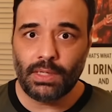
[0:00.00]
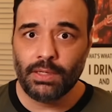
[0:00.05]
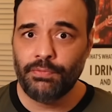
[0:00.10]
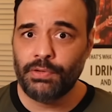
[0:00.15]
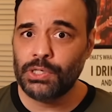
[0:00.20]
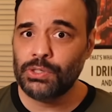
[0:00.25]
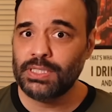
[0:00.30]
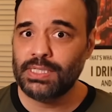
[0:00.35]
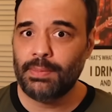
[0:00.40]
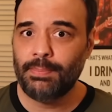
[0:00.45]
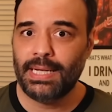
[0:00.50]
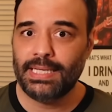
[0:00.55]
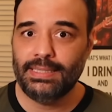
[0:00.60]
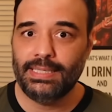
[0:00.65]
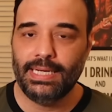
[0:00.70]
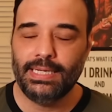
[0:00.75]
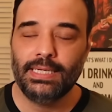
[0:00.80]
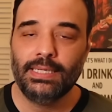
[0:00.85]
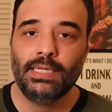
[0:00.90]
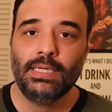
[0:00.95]
veja essa
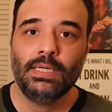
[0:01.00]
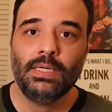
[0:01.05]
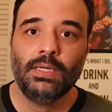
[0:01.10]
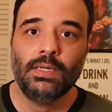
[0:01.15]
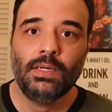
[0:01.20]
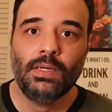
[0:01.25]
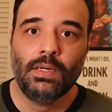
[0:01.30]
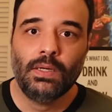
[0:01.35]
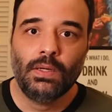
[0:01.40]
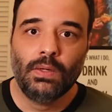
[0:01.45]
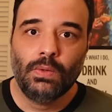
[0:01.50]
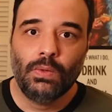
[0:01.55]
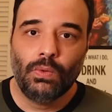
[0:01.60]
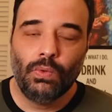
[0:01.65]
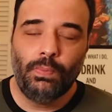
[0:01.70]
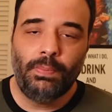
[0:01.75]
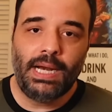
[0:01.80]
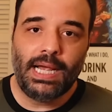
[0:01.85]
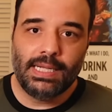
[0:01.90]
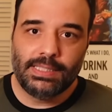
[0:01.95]
matéria.
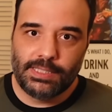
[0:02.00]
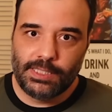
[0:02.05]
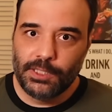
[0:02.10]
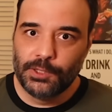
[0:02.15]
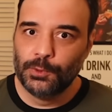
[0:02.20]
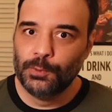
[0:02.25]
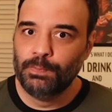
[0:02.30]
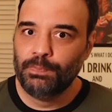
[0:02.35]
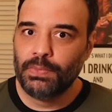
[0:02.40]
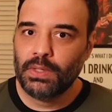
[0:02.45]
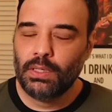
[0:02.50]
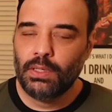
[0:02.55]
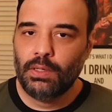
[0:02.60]
O Brasil